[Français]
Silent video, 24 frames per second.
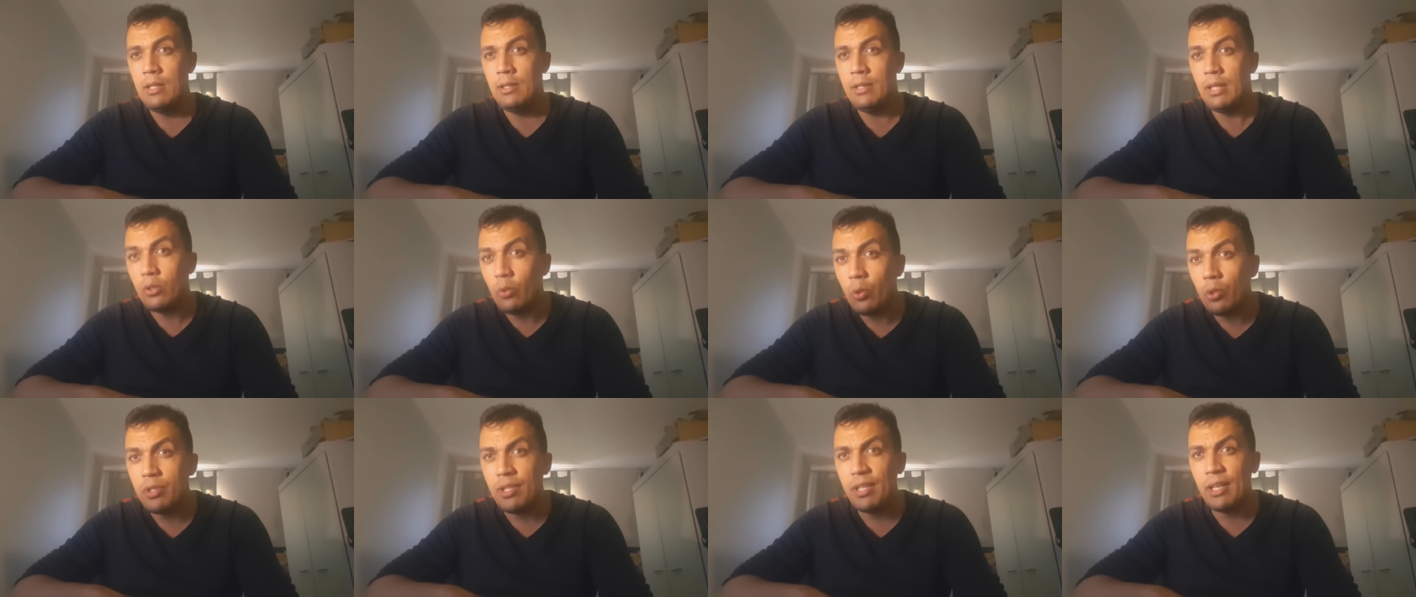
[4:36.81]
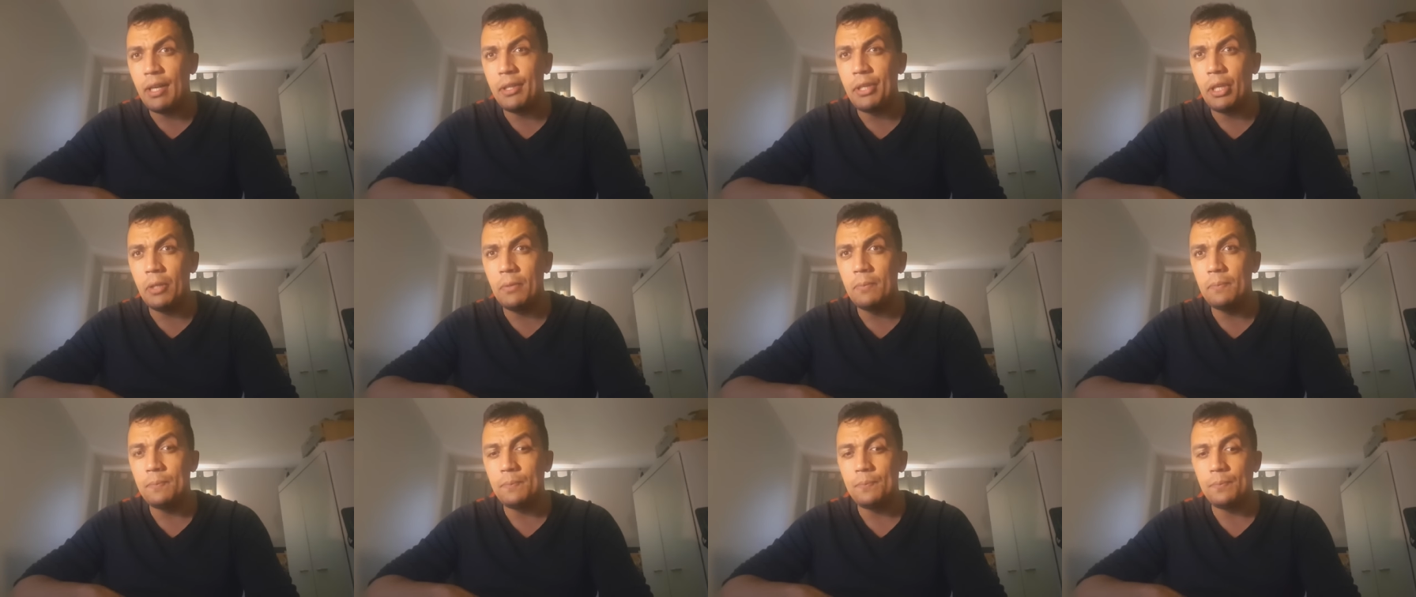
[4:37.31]
d'être aussi
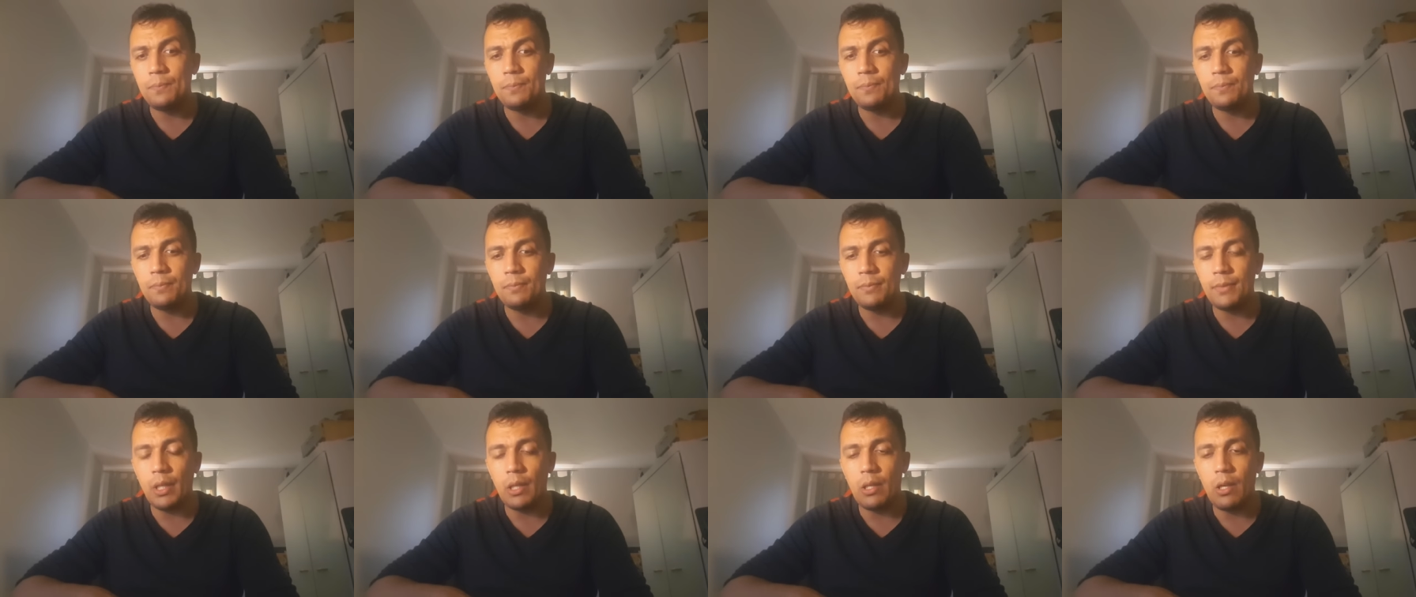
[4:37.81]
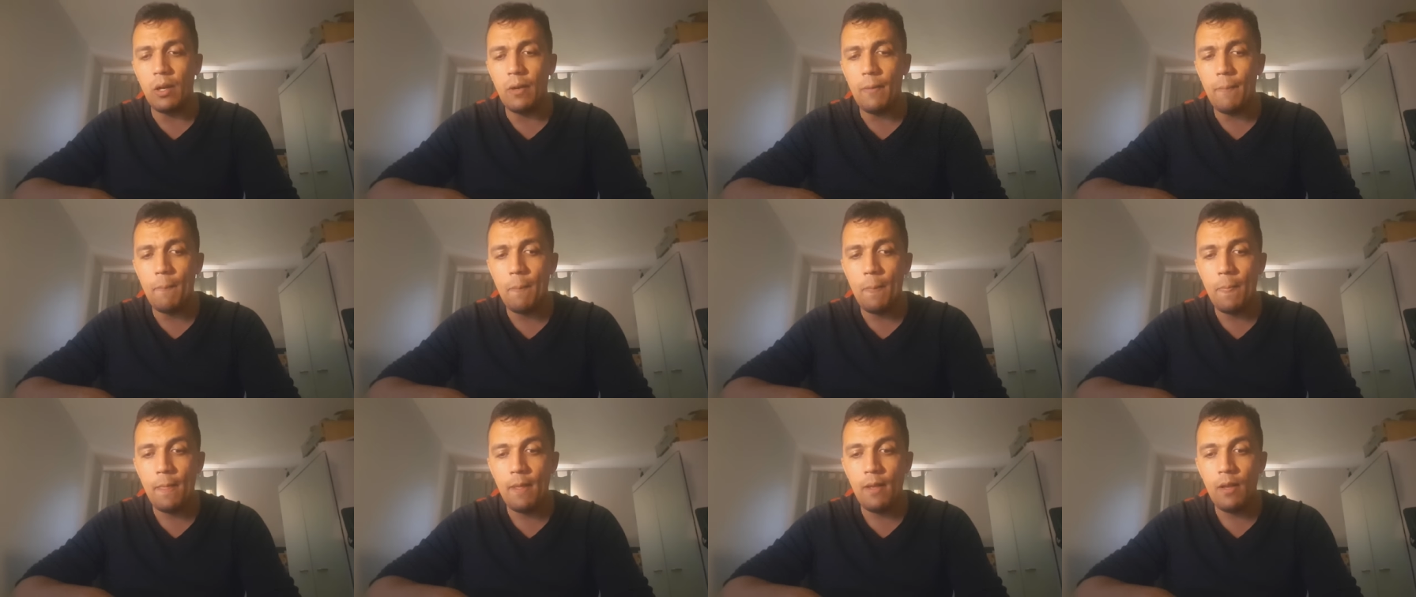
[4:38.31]
radin.
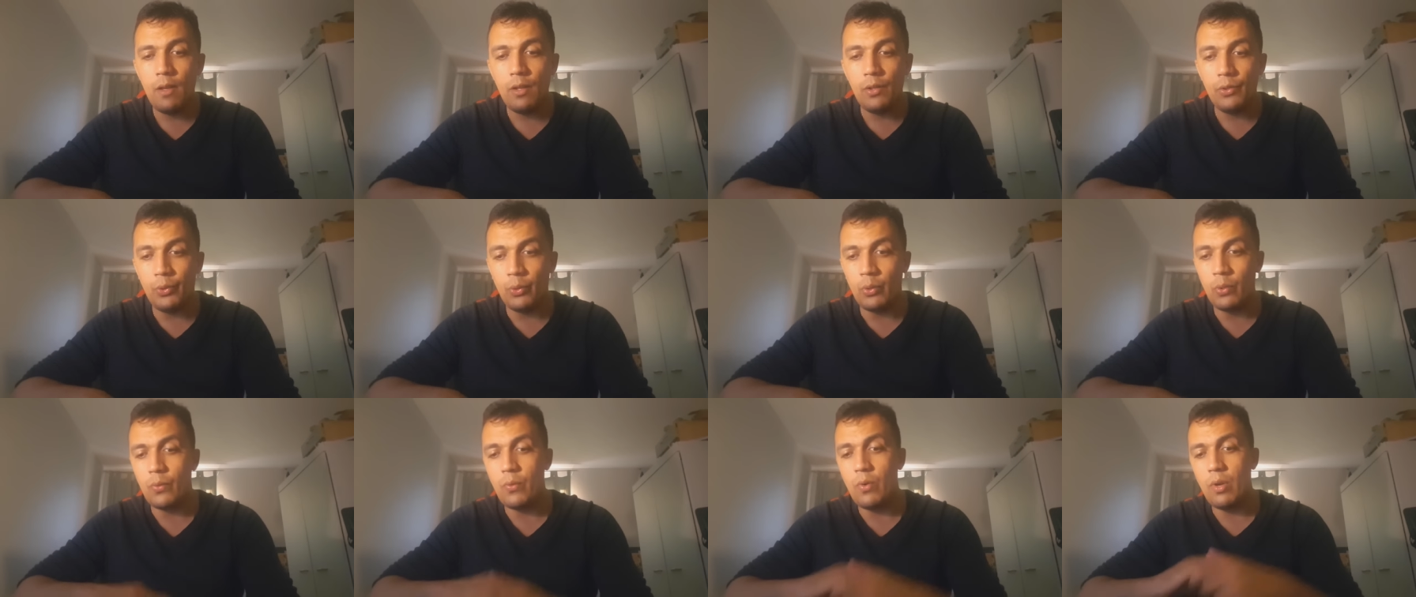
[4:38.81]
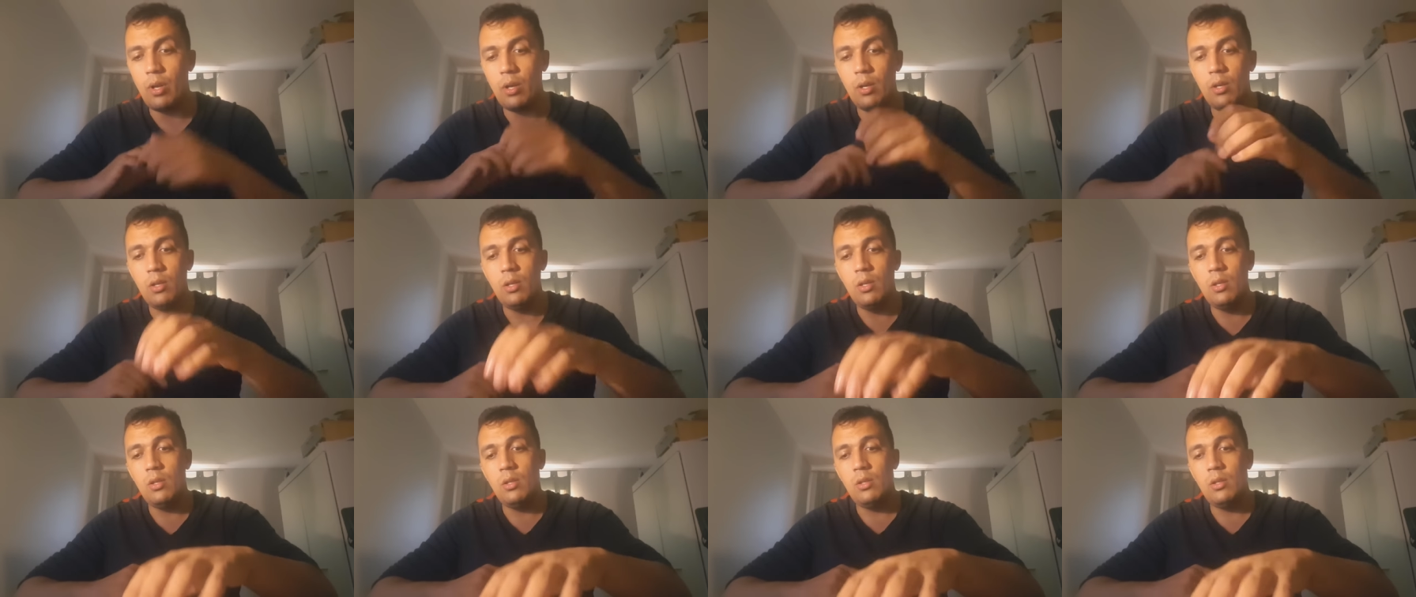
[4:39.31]
D'accord Donc voilà.